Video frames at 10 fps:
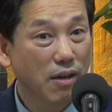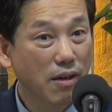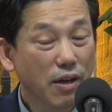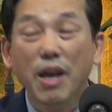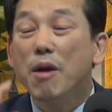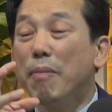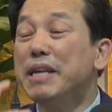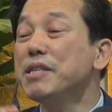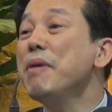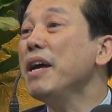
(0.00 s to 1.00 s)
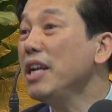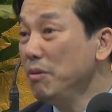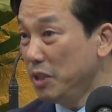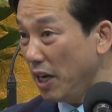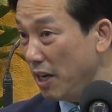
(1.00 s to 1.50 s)
그 말씀이
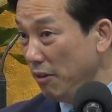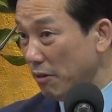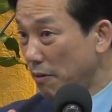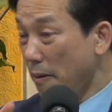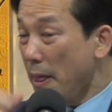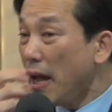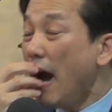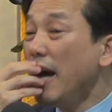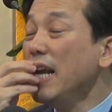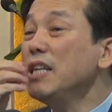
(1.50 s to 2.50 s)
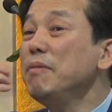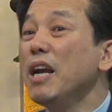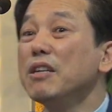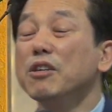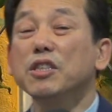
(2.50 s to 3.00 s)
하나님이잖아요.
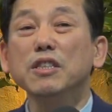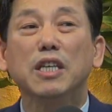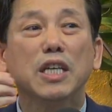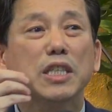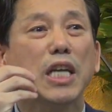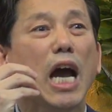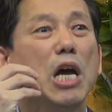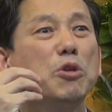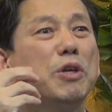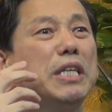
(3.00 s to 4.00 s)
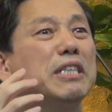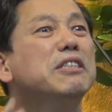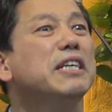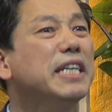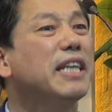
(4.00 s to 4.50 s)
하나님이라는 것은 창조의
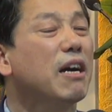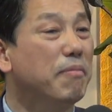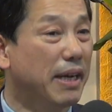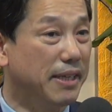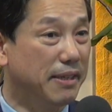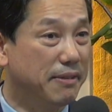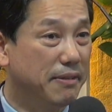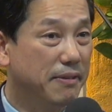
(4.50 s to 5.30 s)
능력이 있다 그 말이에요.